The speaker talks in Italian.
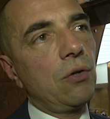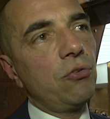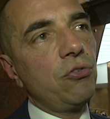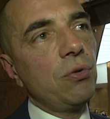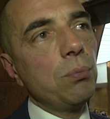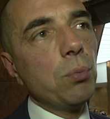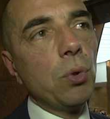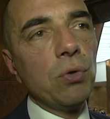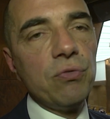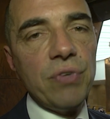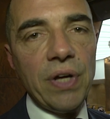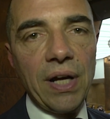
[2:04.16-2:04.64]
si
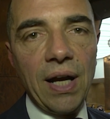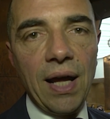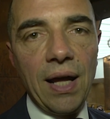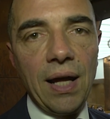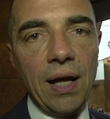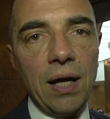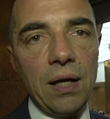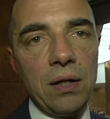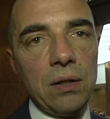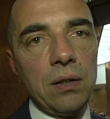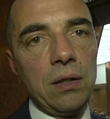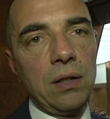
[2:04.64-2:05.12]

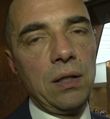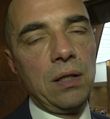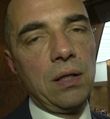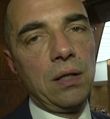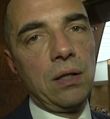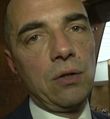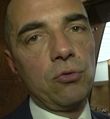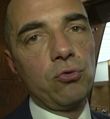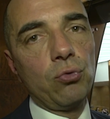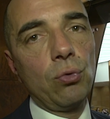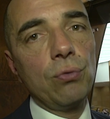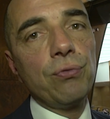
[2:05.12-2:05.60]

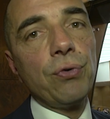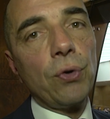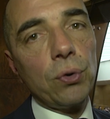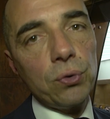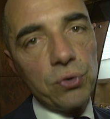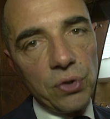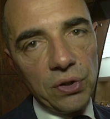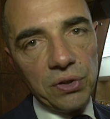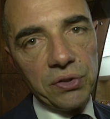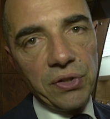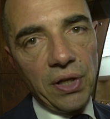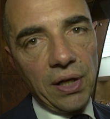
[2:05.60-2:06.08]
muoverà eh, sul
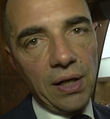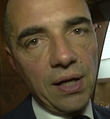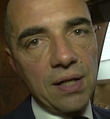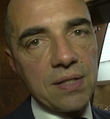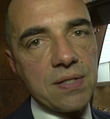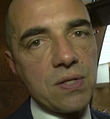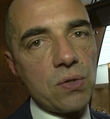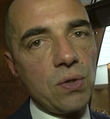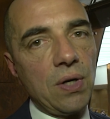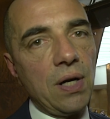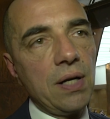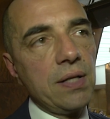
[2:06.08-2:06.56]
fronte
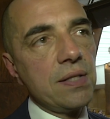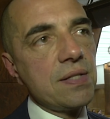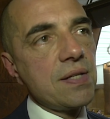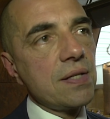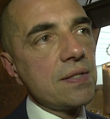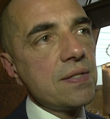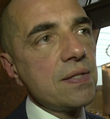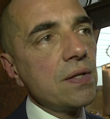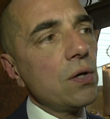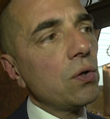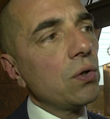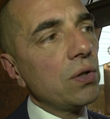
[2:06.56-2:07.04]

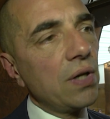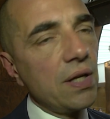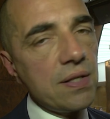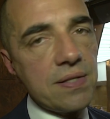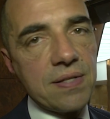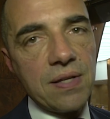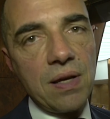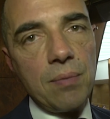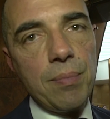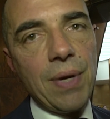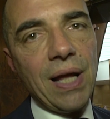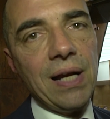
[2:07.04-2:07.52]
internazionalizzazione,
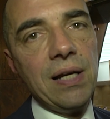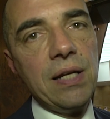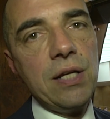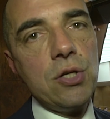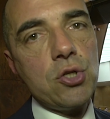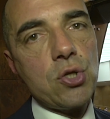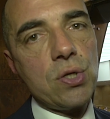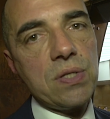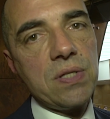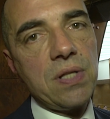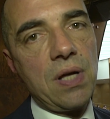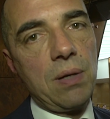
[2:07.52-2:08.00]
insieme a
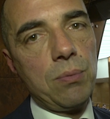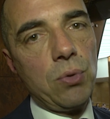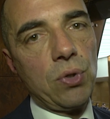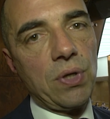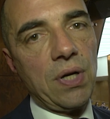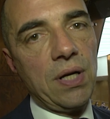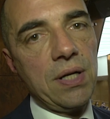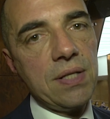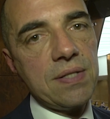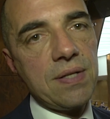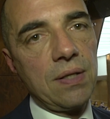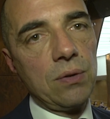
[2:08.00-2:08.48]
Lice stiamo
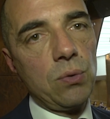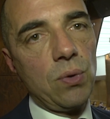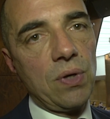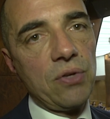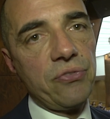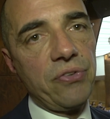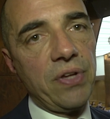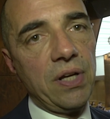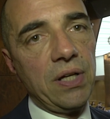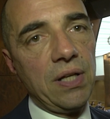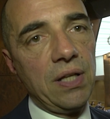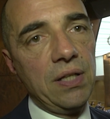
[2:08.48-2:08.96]
organizzando una
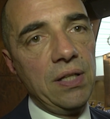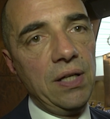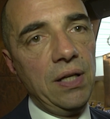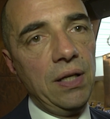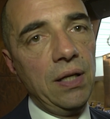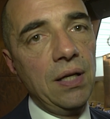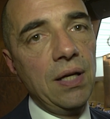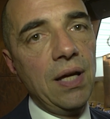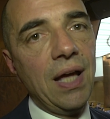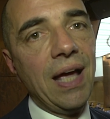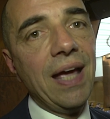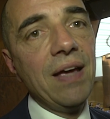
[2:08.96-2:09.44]
serie
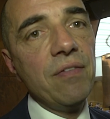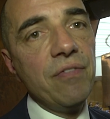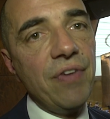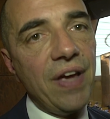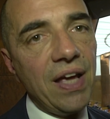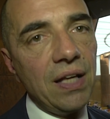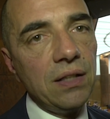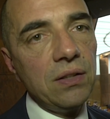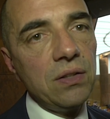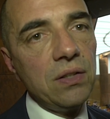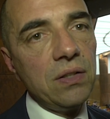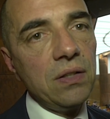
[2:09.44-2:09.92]
di
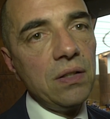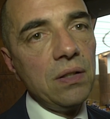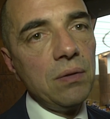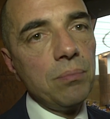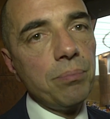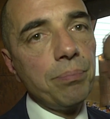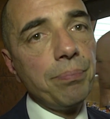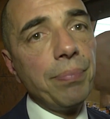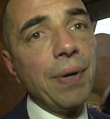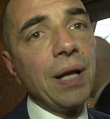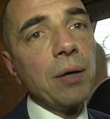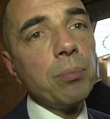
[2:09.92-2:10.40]
eventi
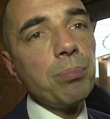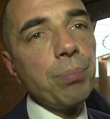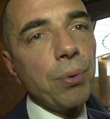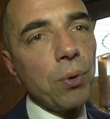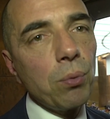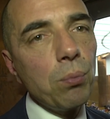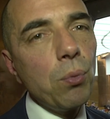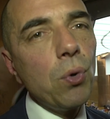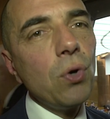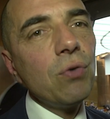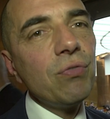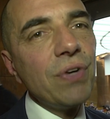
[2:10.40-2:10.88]
per
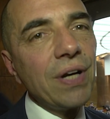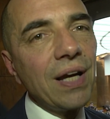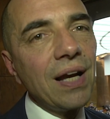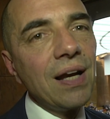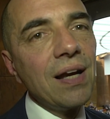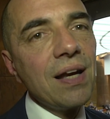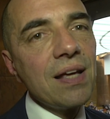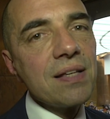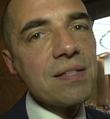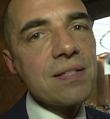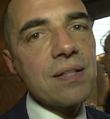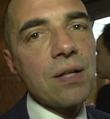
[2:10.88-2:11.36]
promuovere
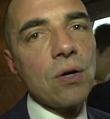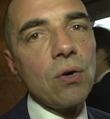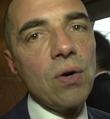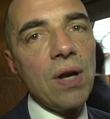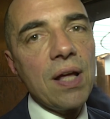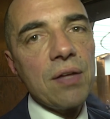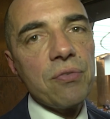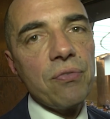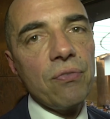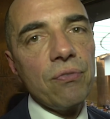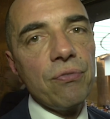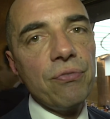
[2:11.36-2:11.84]
all'estero
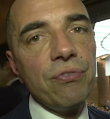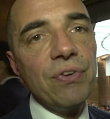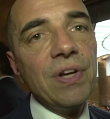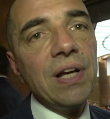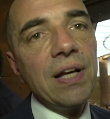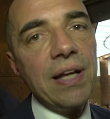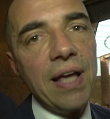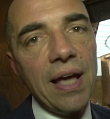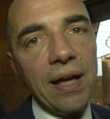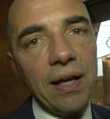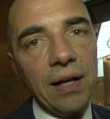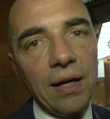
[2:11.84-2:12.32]
la
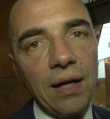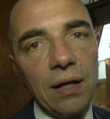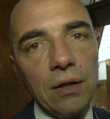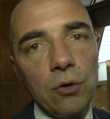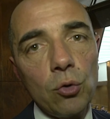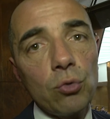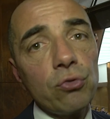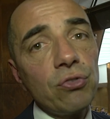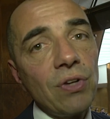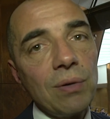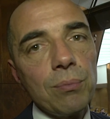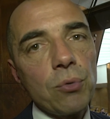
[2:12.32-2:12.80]
filiera,
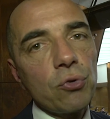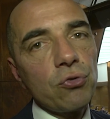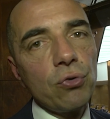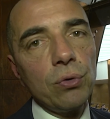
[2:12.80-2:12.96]
non siamo